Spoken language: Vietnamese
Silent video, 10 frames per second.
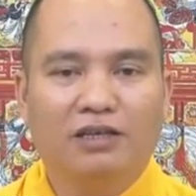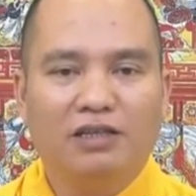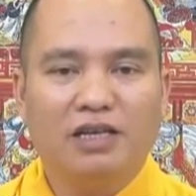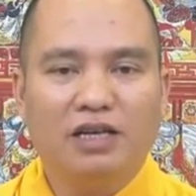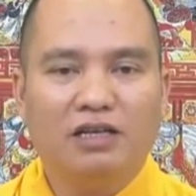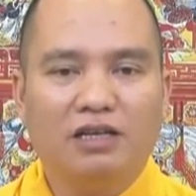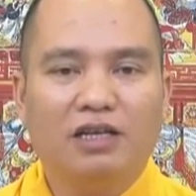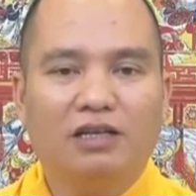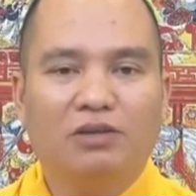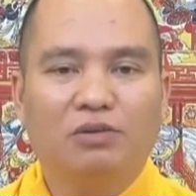sẽ nhất
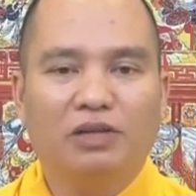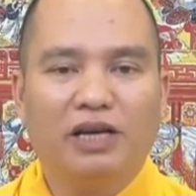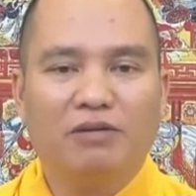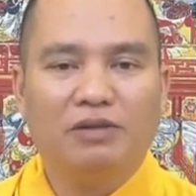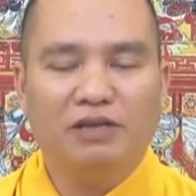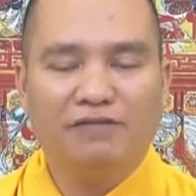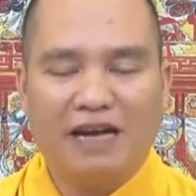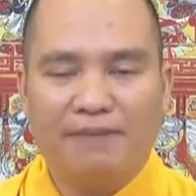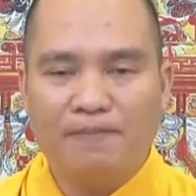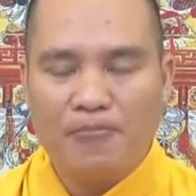định tu theo chính
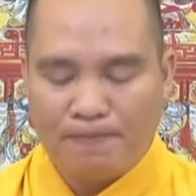pháp